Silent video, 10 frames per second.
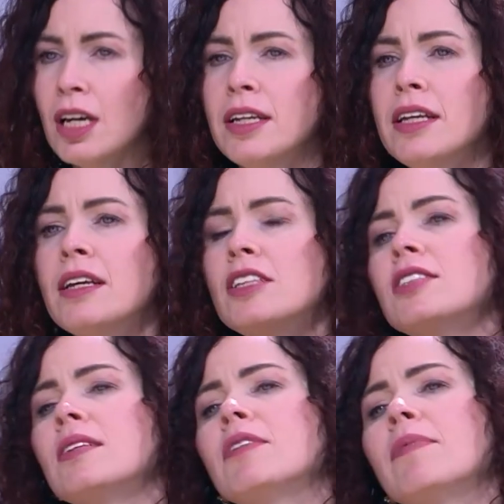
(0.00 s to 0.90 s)
نحن
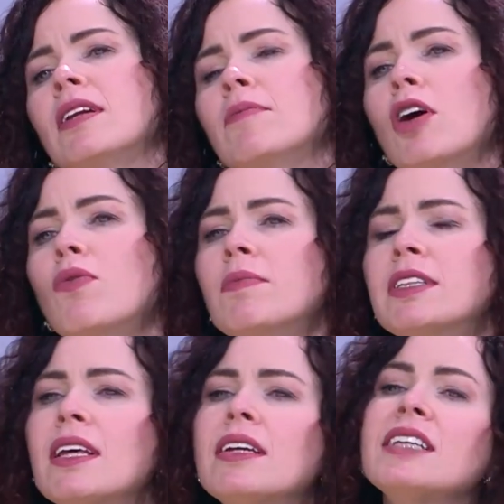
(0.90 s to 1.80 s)
الجسم تبعنا مكون من
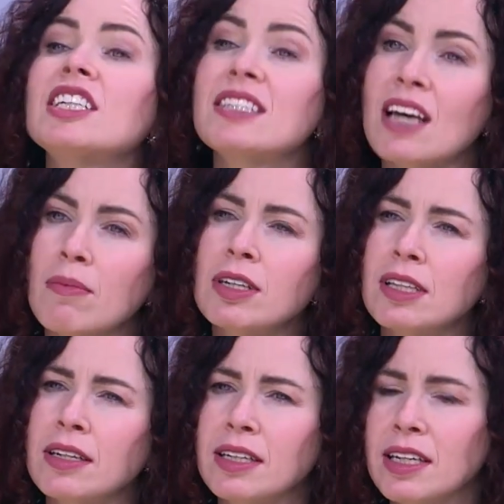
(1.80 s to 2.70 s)
ثلاث اجسام
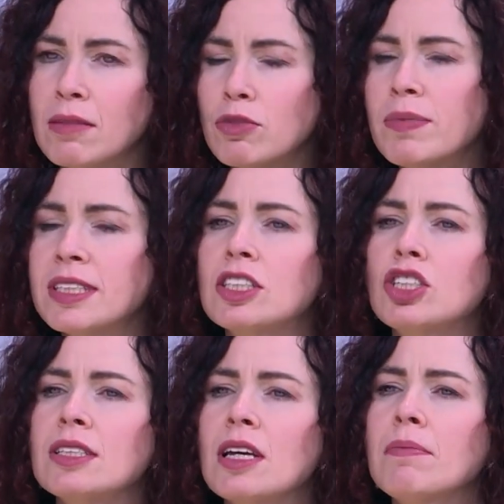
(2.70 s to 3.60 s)
اصلا يعني احنا مو بس
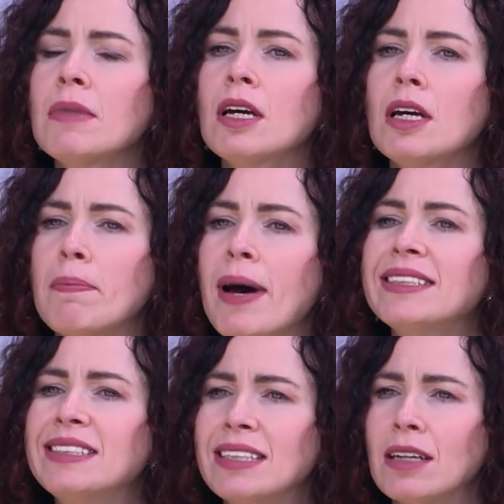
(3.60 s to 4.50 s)
جسم
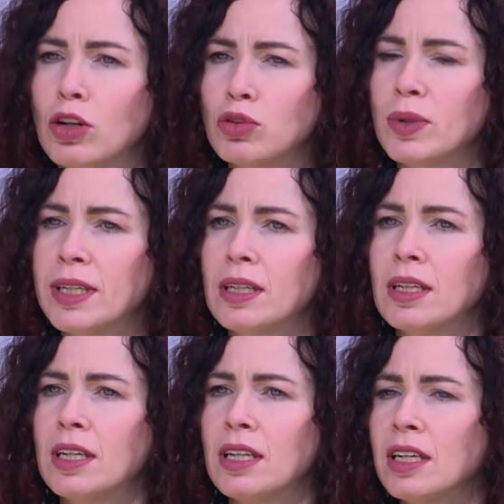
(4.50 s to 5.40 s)
مادي عضوي
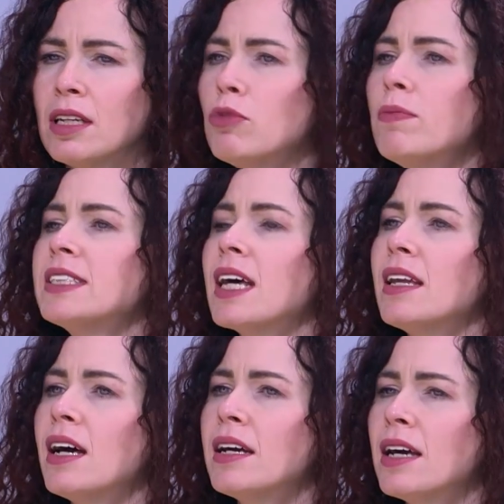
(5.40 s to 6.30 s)
يعني احنا مو بس
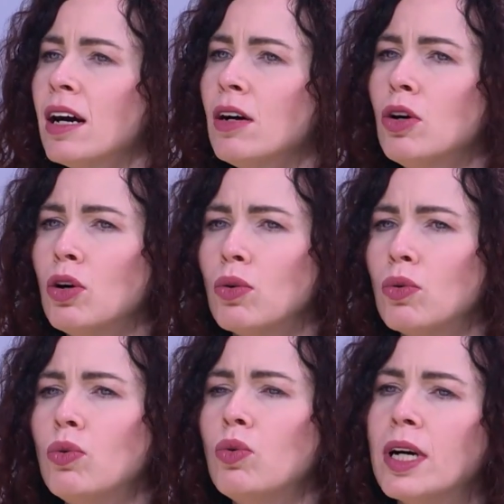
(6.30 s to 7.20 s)
خلايا
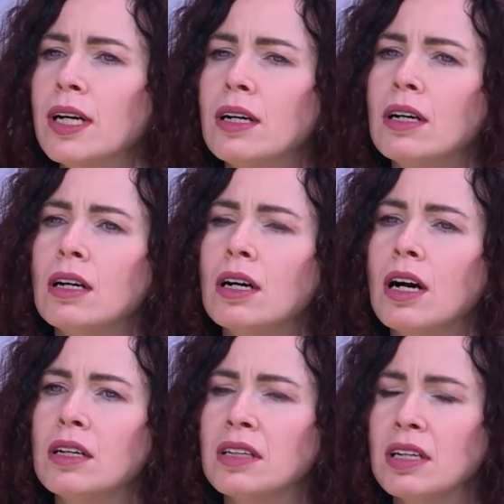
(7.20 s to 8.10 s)

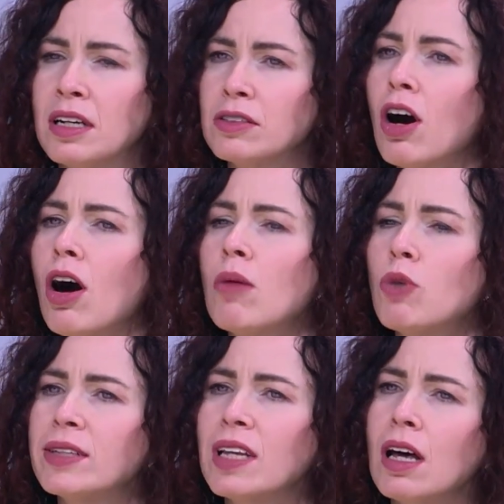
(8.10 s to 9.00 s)
وعظام
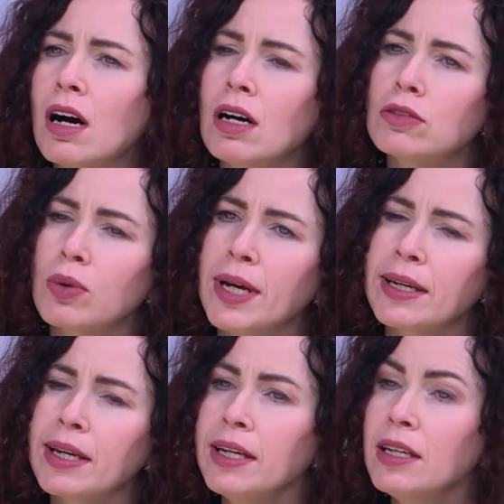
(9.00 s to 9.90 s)
وعضلات
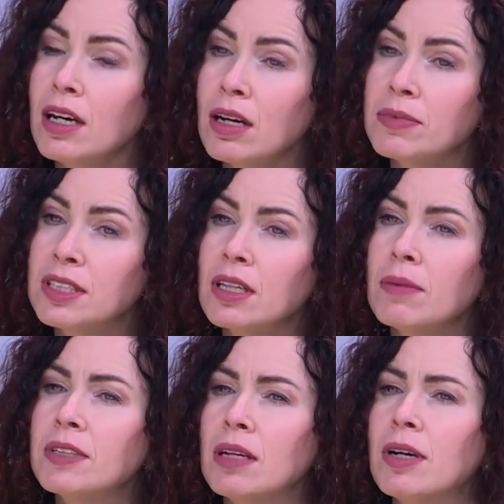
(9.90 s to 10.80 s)
وهيك احنا
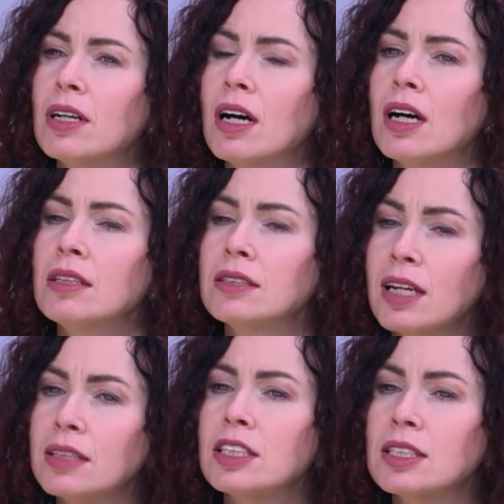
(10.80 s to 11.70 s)
بالضبط عباره عن
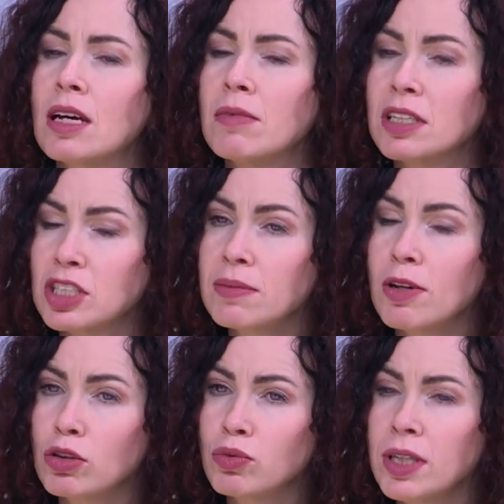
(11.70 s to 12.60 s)
ثلاث اجسام الجسم
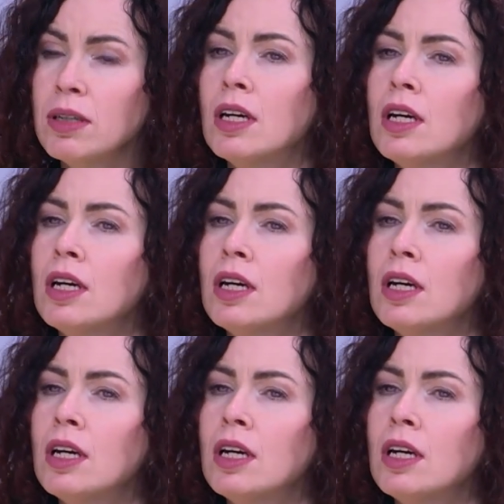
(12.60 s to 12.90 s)
العضوي